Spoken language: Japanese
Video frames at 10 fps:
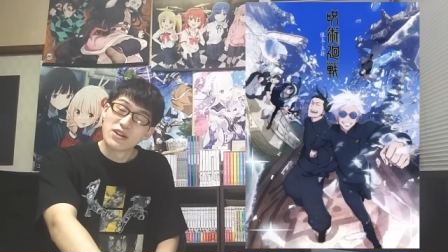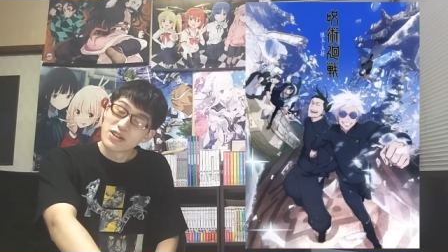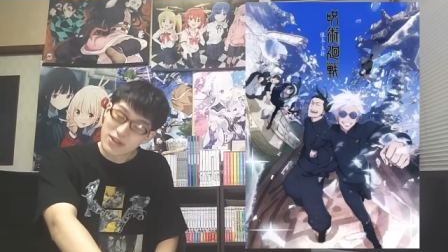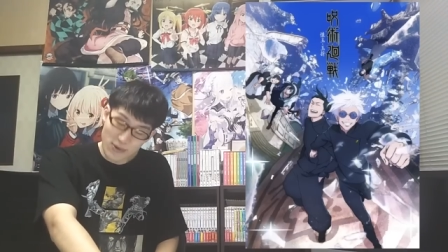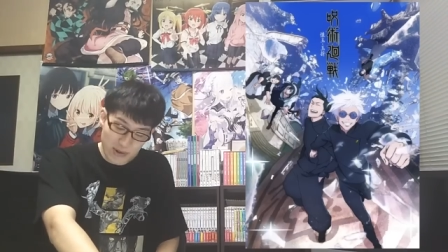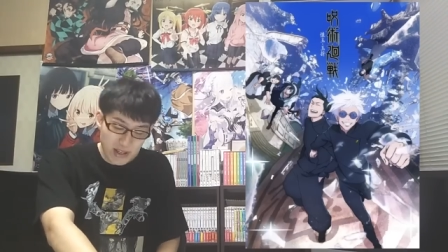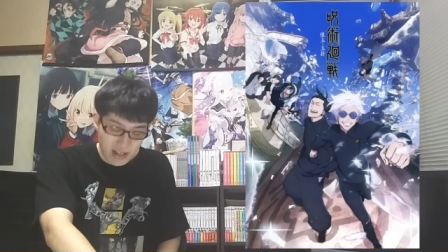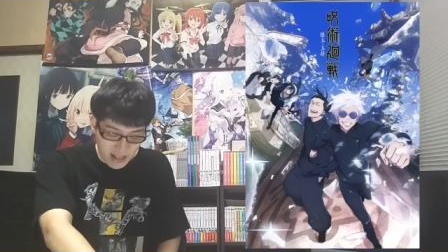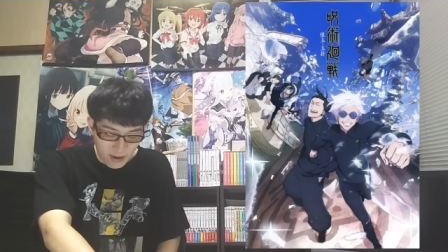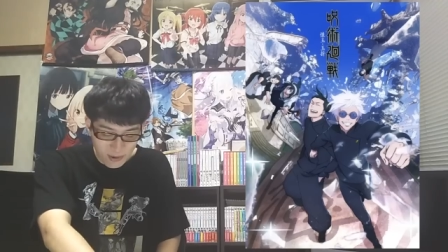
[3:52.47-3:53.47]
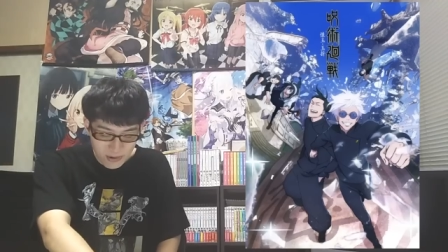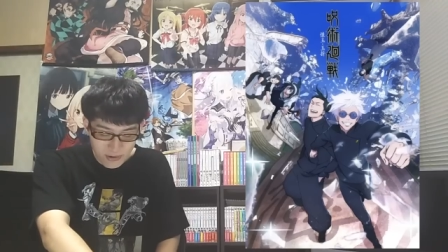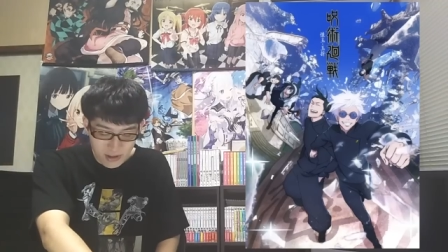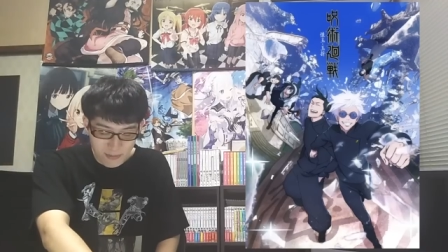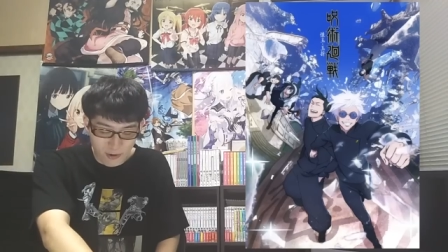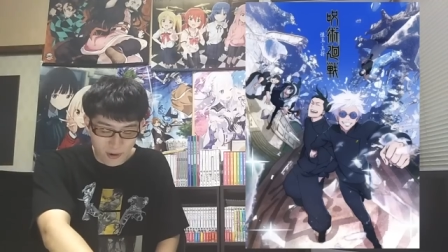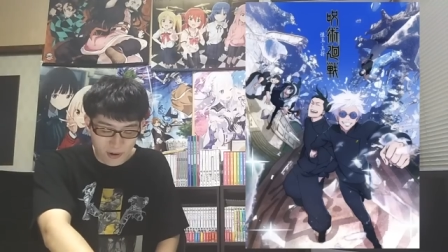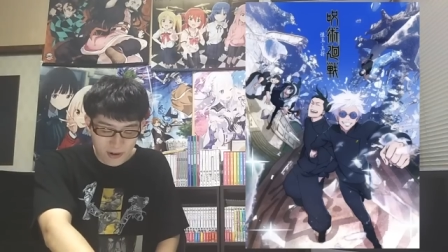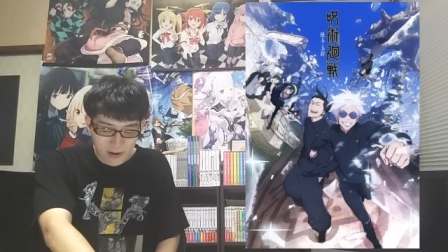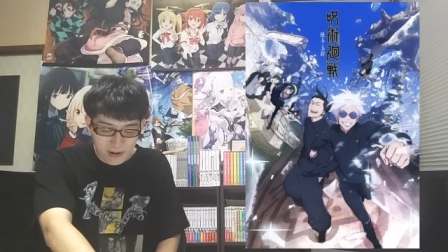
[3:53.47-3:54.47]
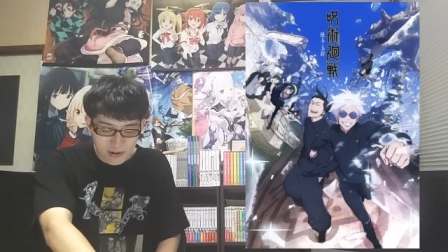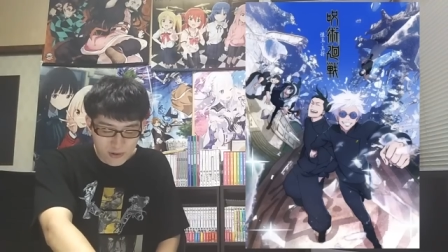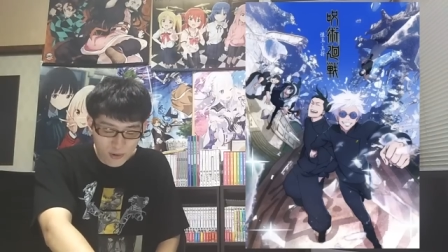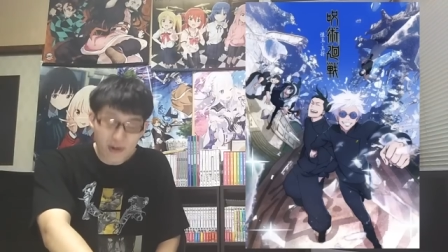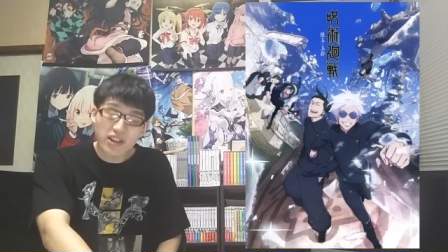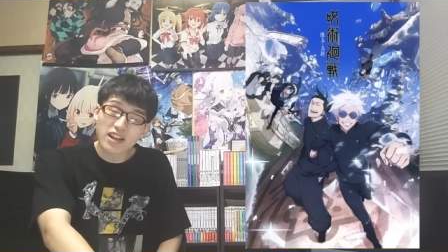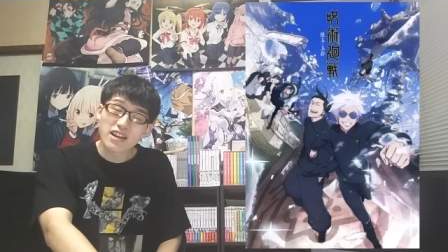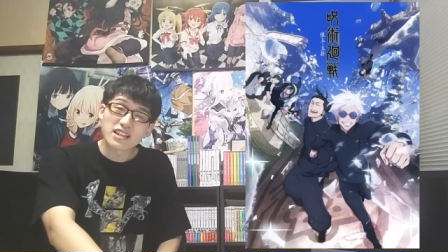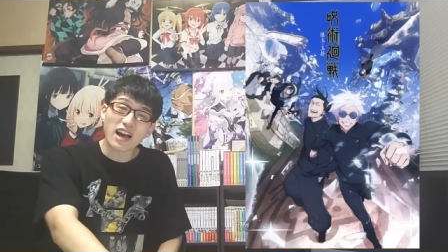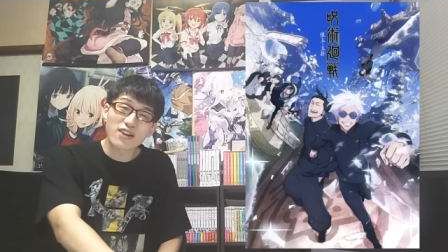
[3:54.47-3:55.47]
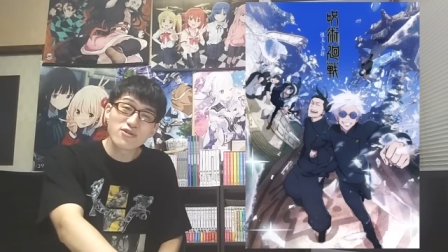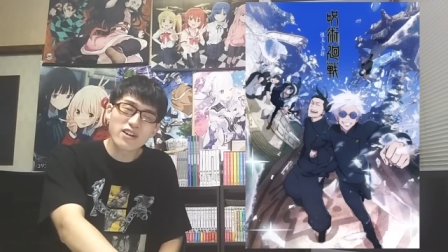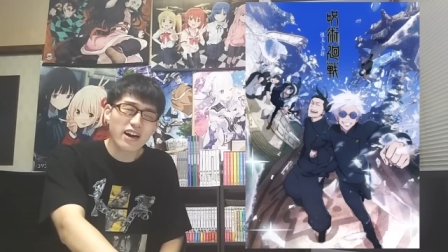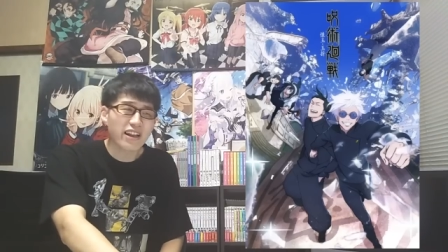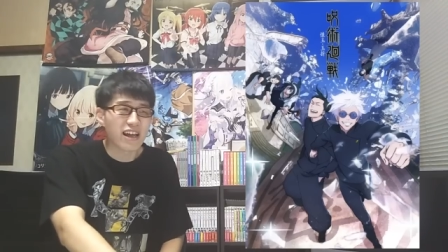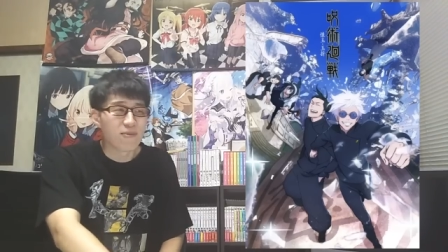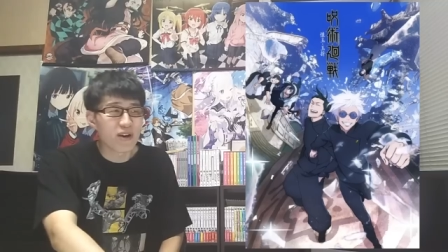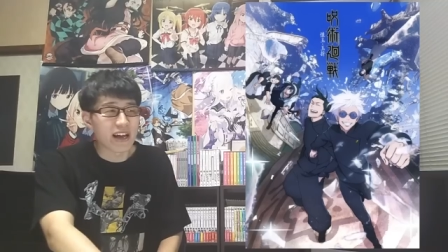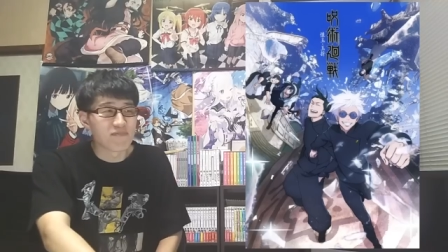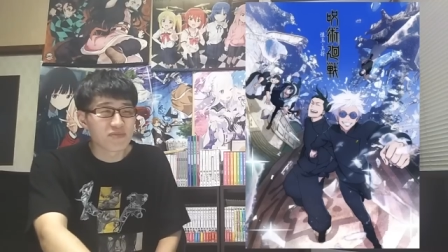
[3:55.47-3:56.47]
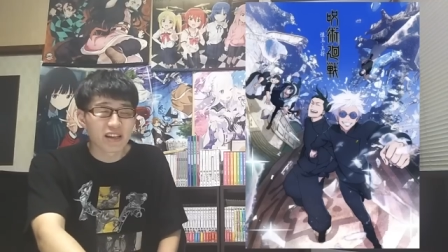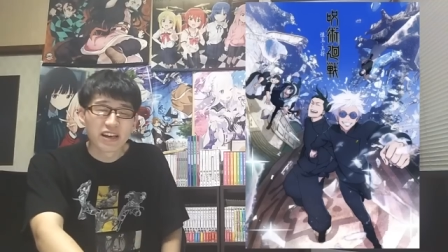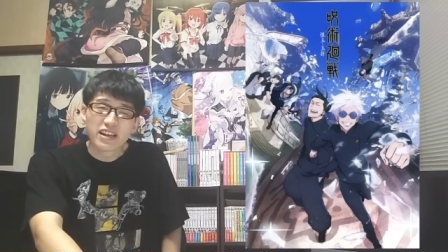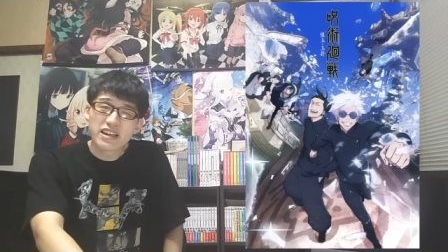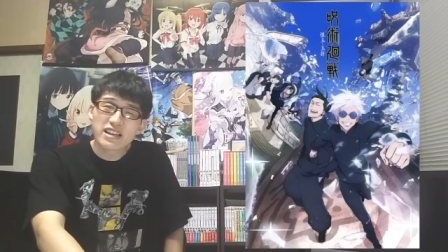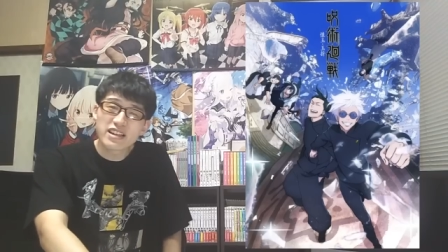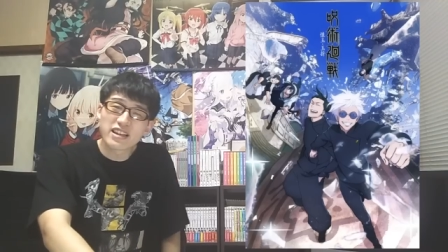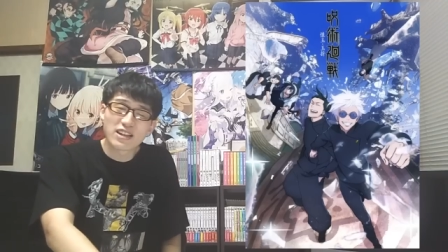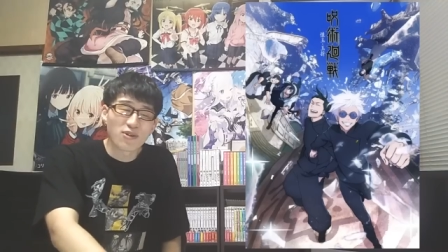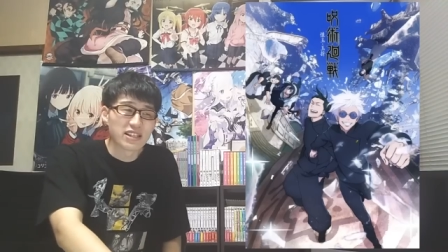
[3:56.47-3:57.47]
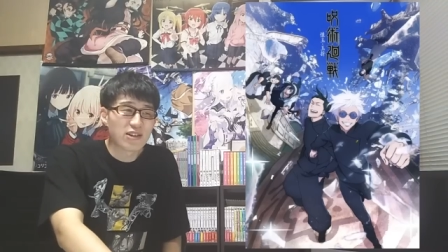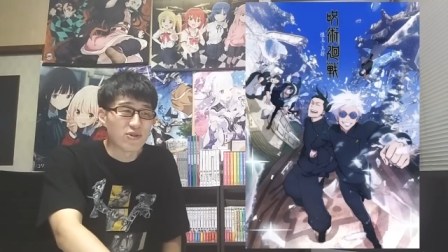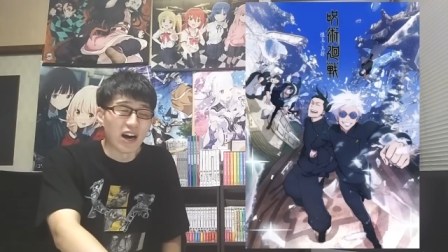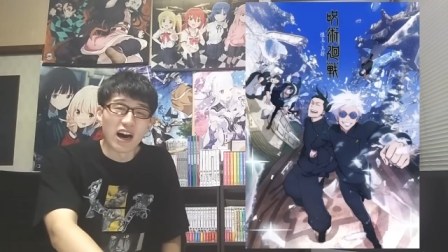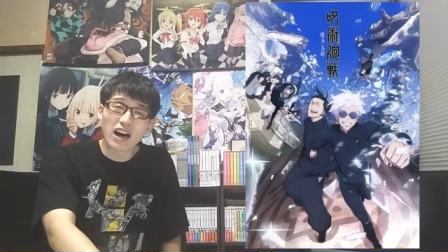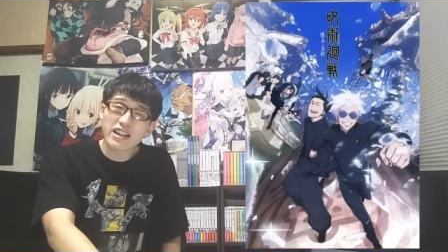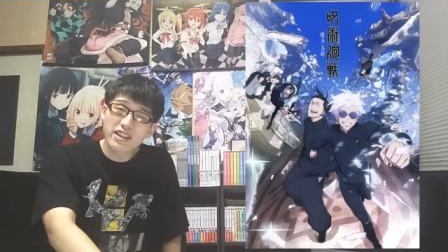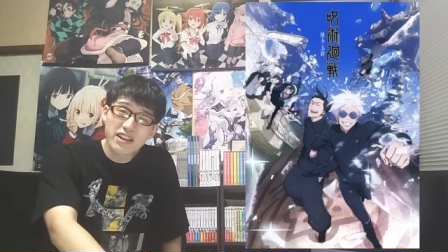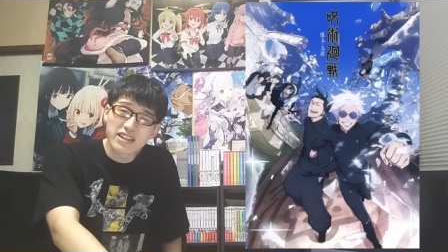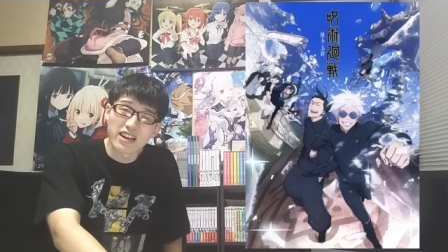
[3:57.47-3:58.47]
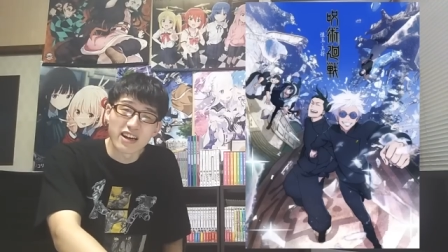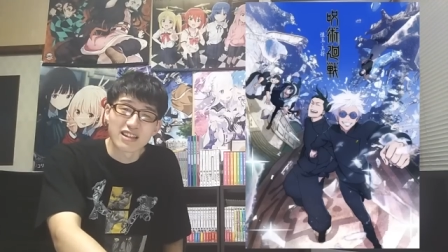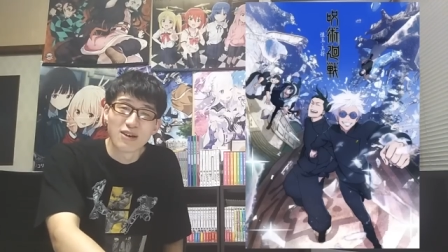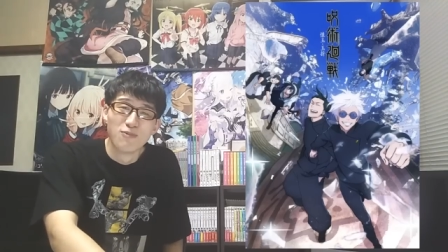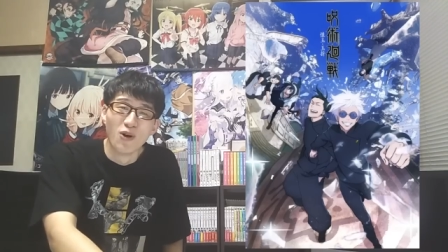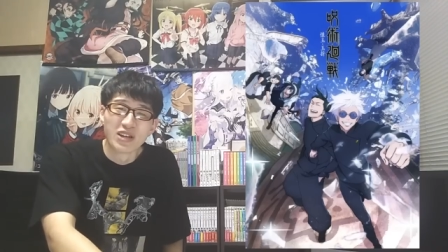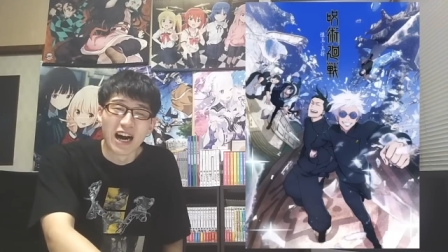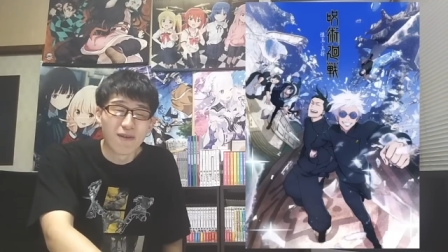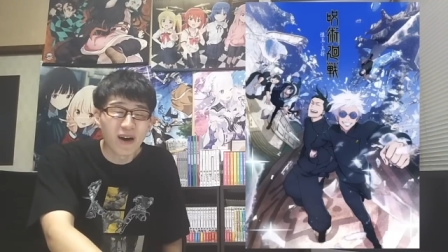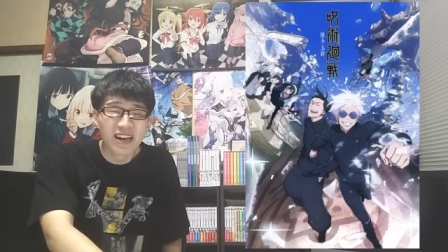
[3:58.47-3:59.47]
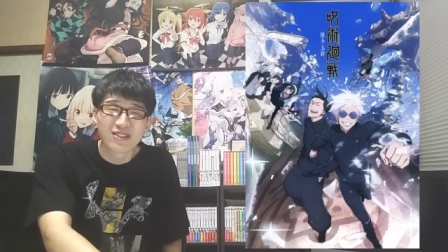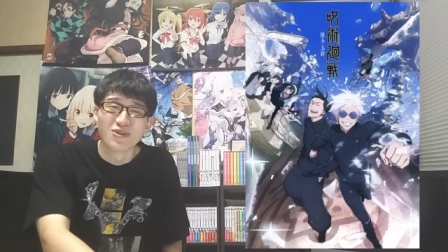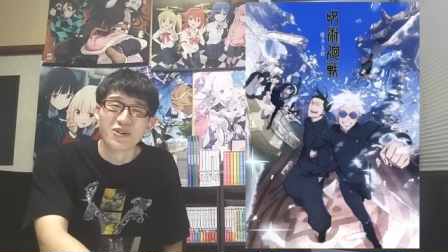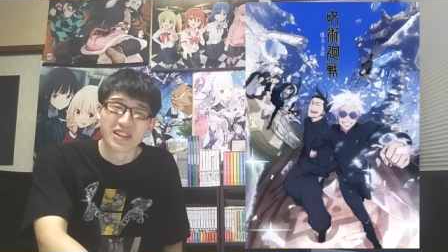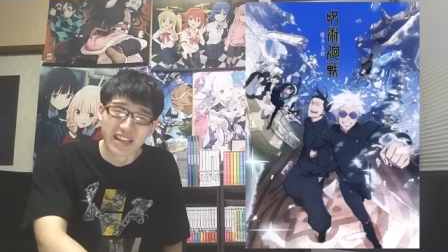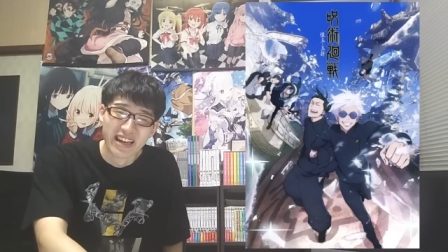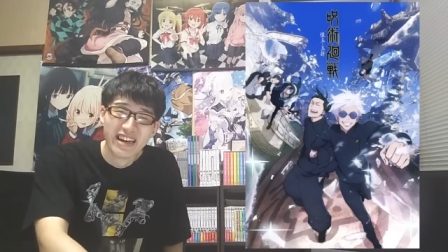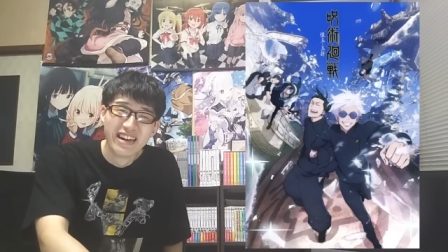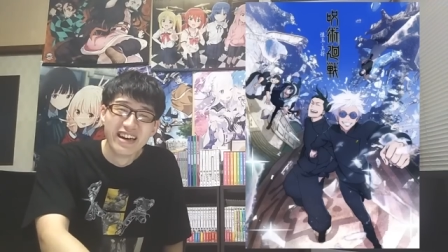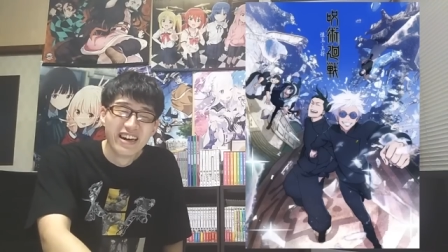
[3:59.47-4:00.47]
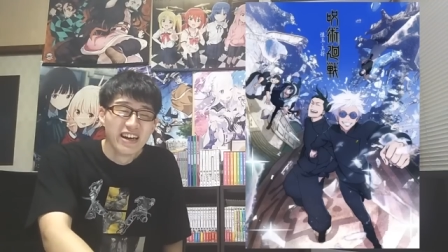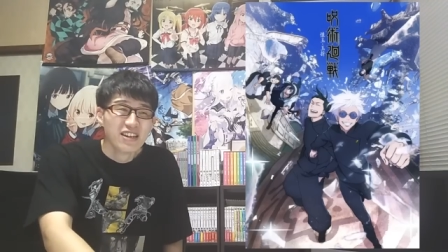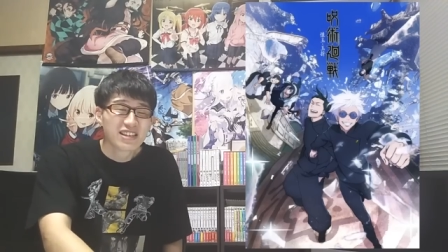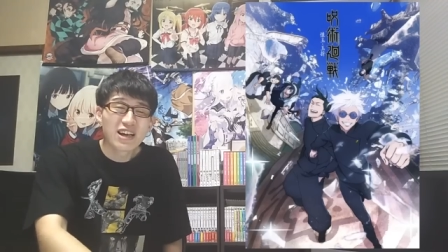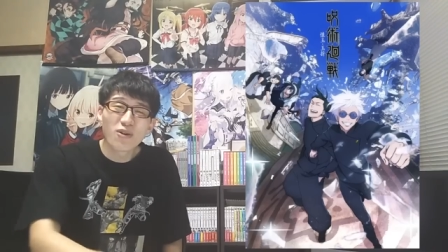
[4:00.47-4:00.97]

すごすぎた本当にもうクオリティ作画がねもはや1期とか0より上がってんじゃないかっていうもうやばいクオリティ0